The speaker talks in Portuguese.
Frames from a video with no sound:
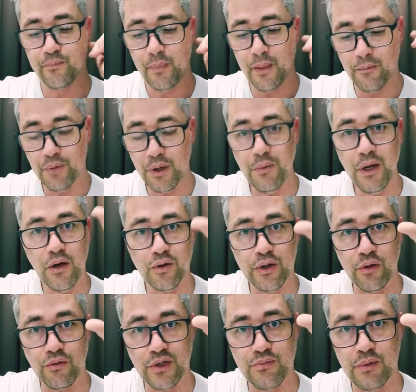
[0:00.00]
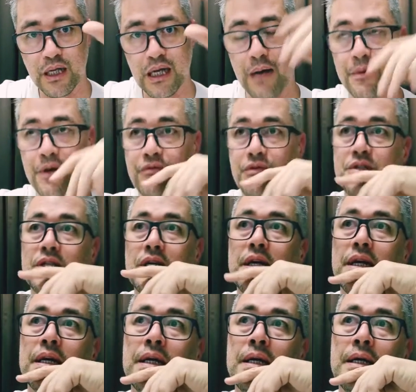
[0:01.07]
Primeiro, eu tenho que explicar para
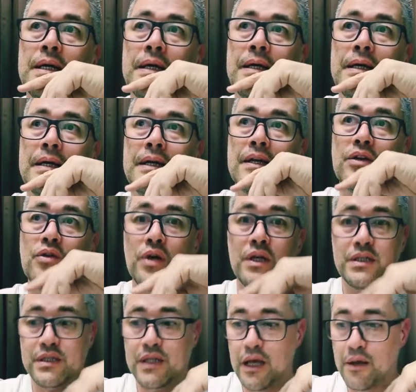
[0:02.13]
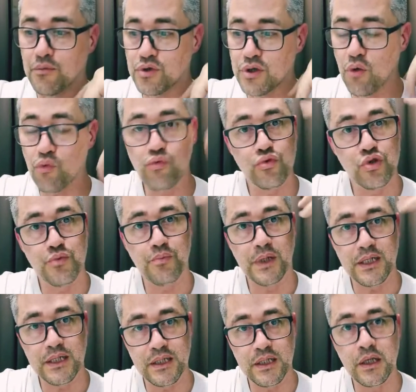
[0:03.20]
você que nós temos alguns
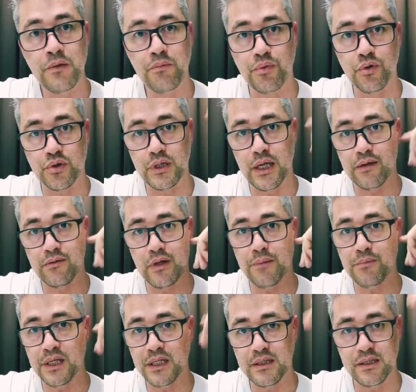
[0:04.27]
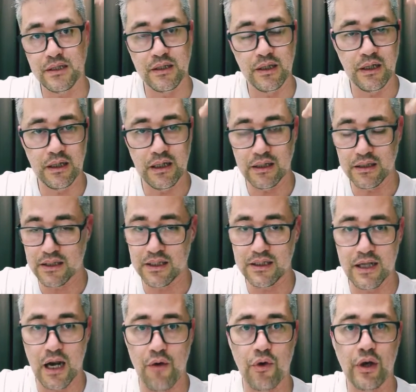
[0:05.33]
princípios dentro da medicina
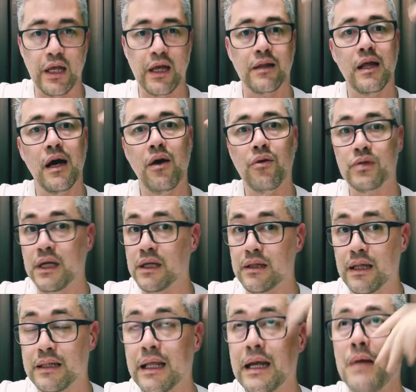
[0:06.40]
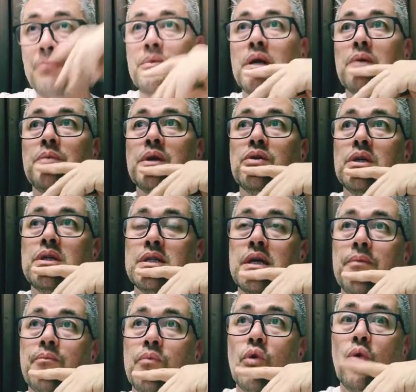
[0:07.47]
ancestral oriental, dentro da terapia P2E.
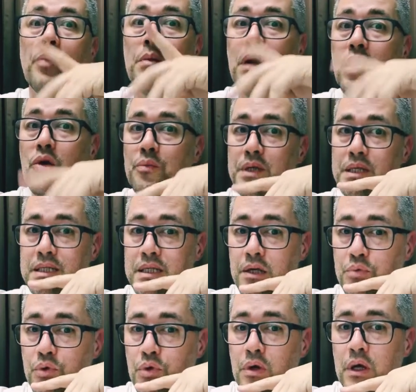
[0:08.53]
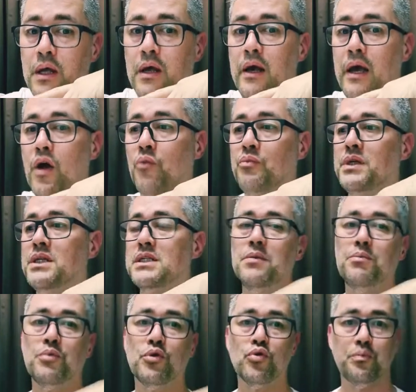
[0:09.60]
O primeiro princípio é o
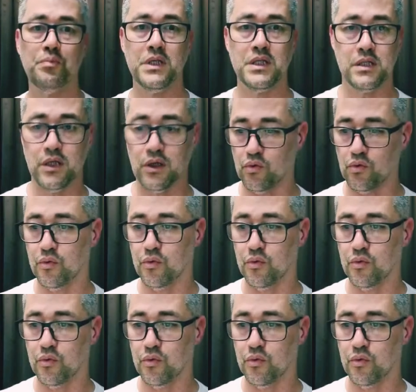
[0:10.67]
princípio do psico,